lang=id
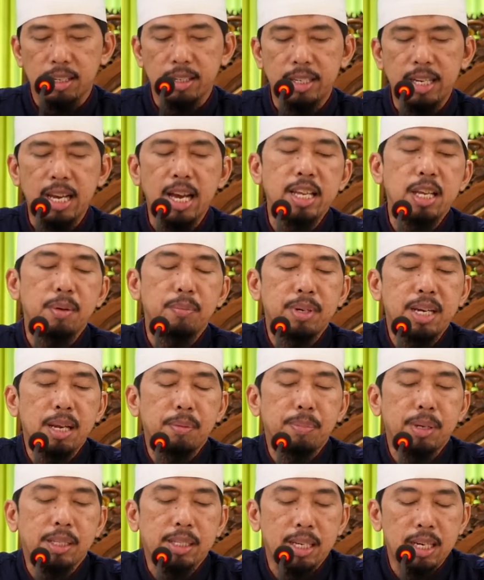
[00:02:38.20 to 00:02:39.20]
Dia hanya
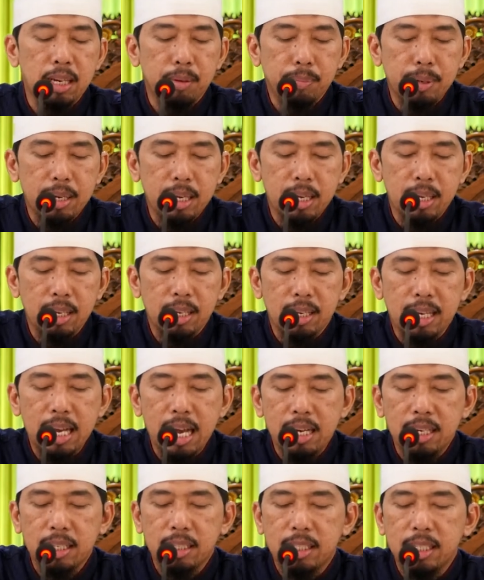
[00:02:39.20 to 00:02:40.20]
mendapatkan apa?
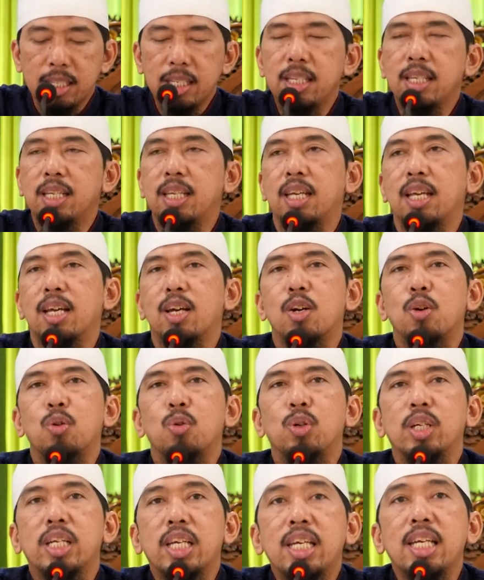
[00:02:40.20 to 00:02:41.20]
Ganti
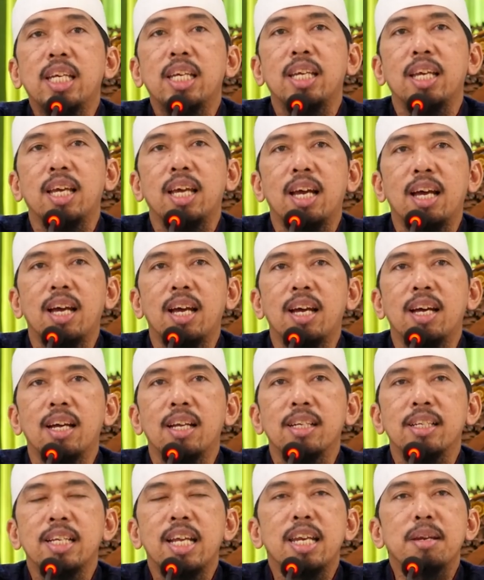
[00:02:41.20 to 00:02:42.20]
rugi
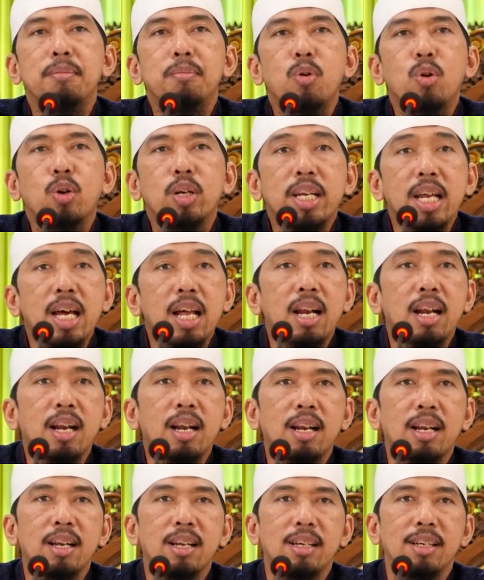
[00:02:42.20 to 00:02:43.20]
dari
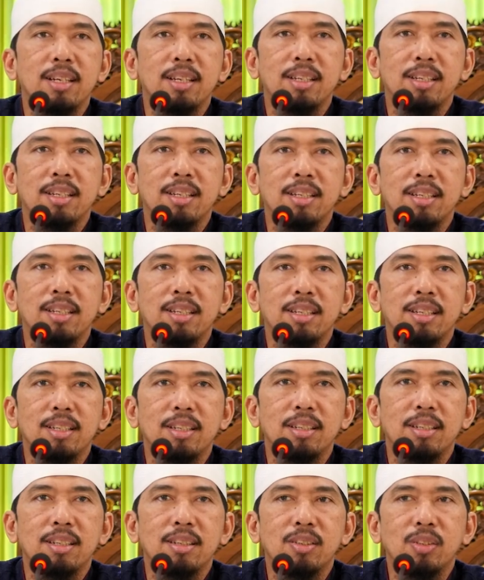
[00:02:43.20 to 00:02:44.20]
modal
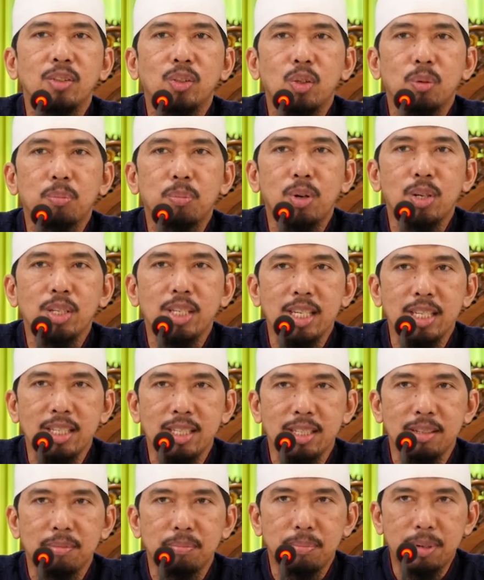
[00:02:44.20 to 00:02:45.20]
untuk
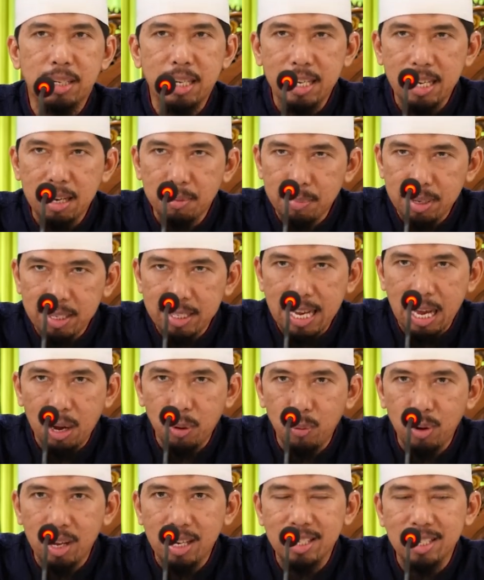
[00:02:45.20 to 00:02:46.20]
proses penanaman di
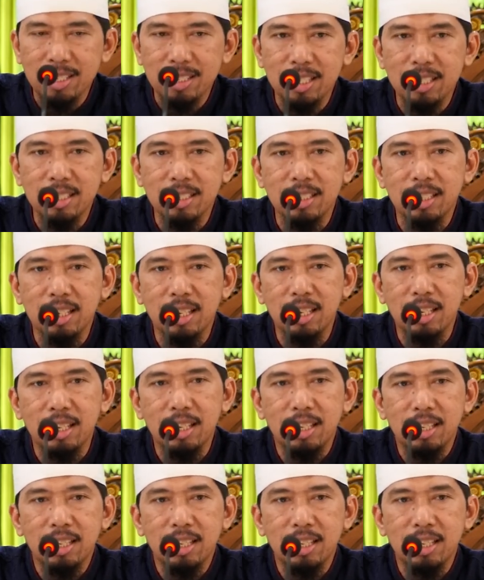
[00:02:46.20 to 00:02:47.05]
awalnya saja.